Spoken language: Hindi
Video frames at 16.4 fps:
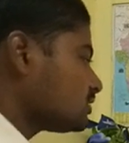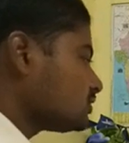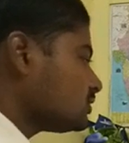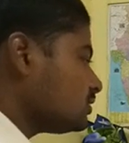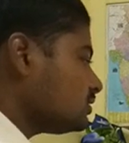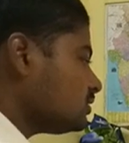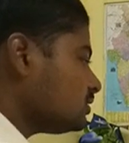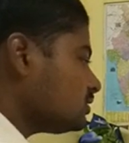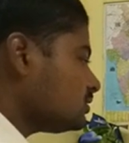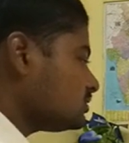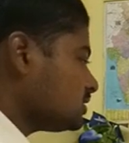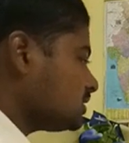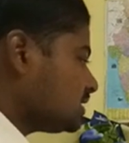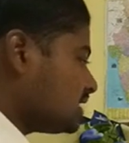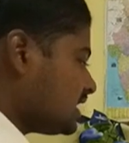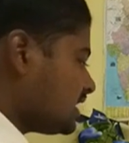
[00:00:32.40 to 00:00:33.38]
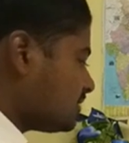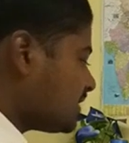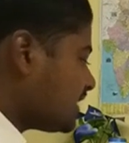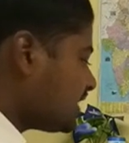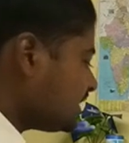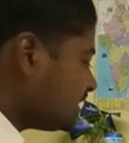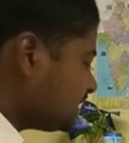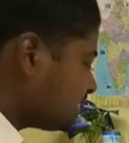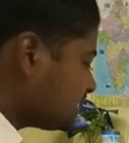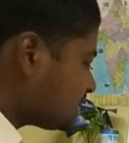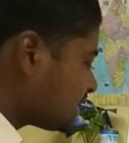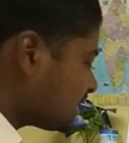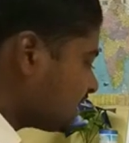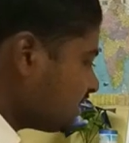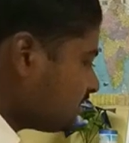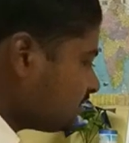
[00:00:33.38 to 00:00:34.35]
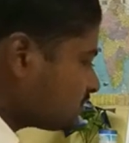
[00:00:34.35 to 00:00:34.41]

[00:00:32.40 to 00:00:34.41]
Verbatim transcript: तो एम ए हिस्ट्री